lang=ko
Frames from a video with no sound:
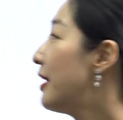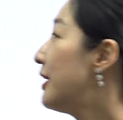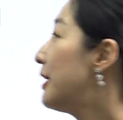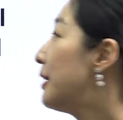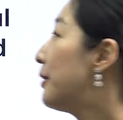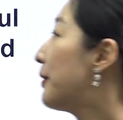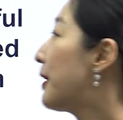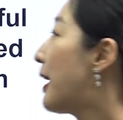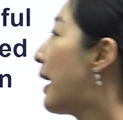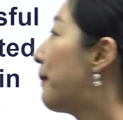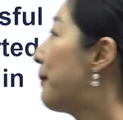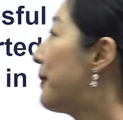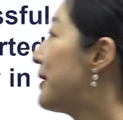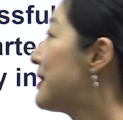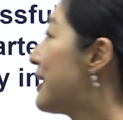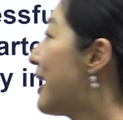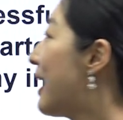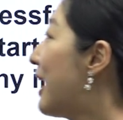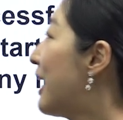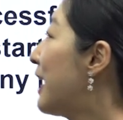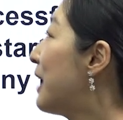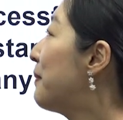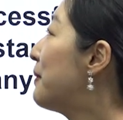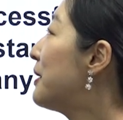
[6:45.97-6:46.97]
이렇게 앞에
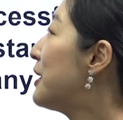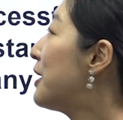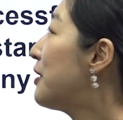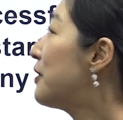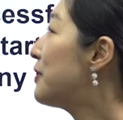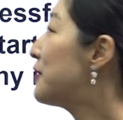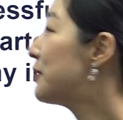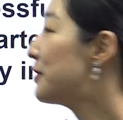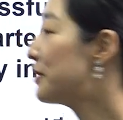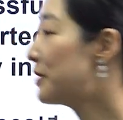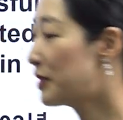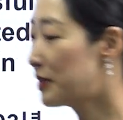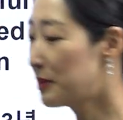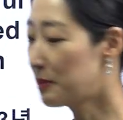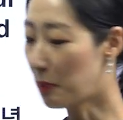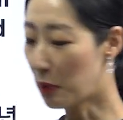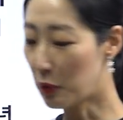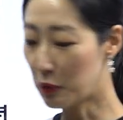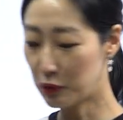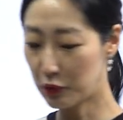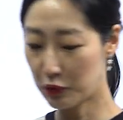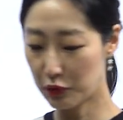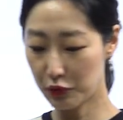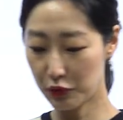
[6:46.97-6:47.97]
사람이 나왔을 때는
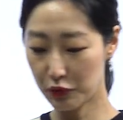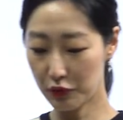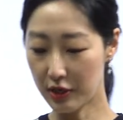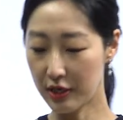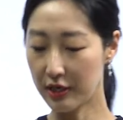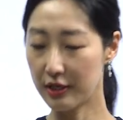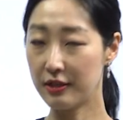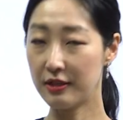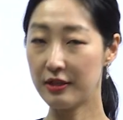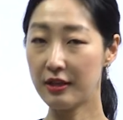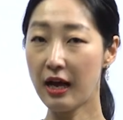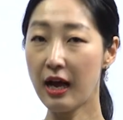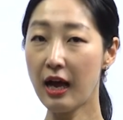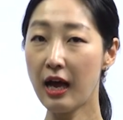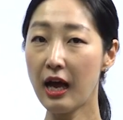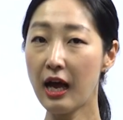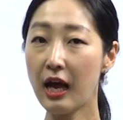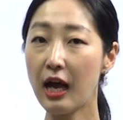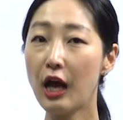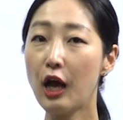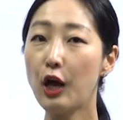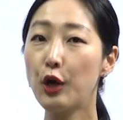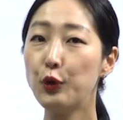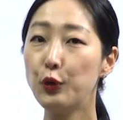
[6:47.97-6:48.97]
뭘쓸 수가
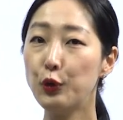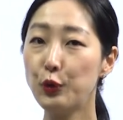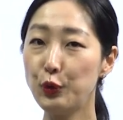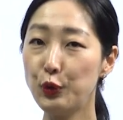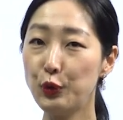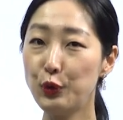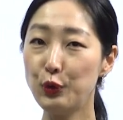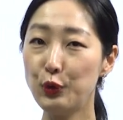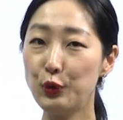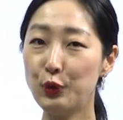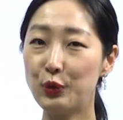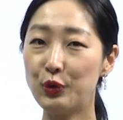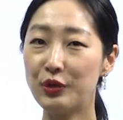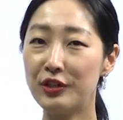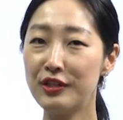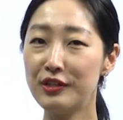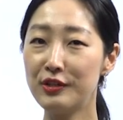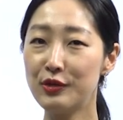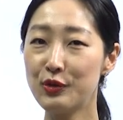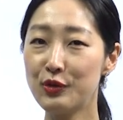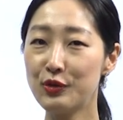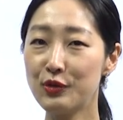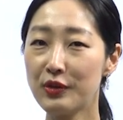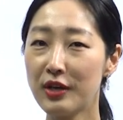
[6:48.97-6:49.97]
있다? who를
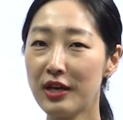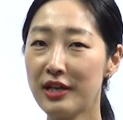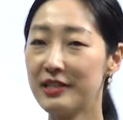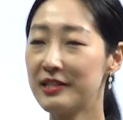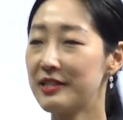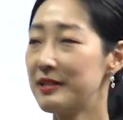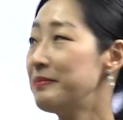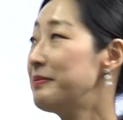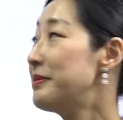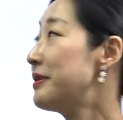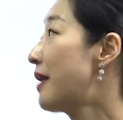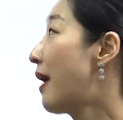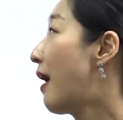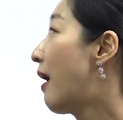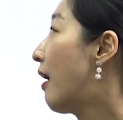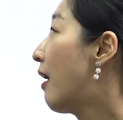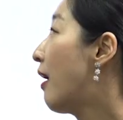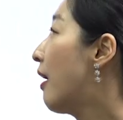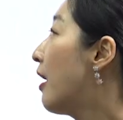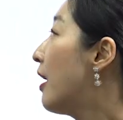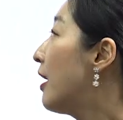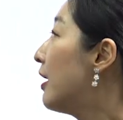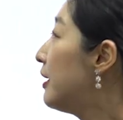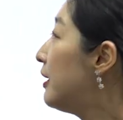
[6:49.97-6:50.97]
쓸 수가 있습니다.
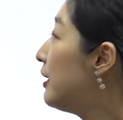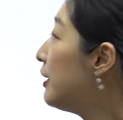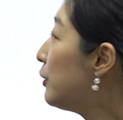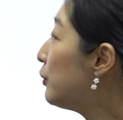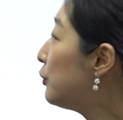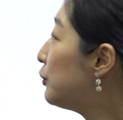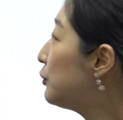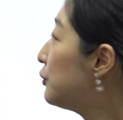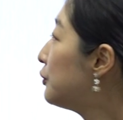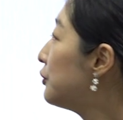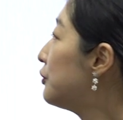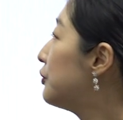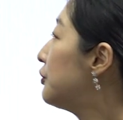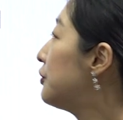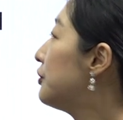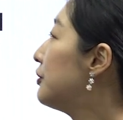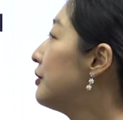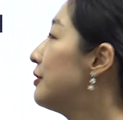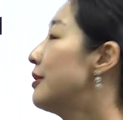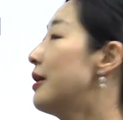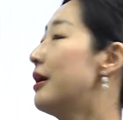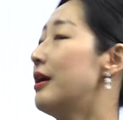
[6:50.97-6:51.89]
이 who는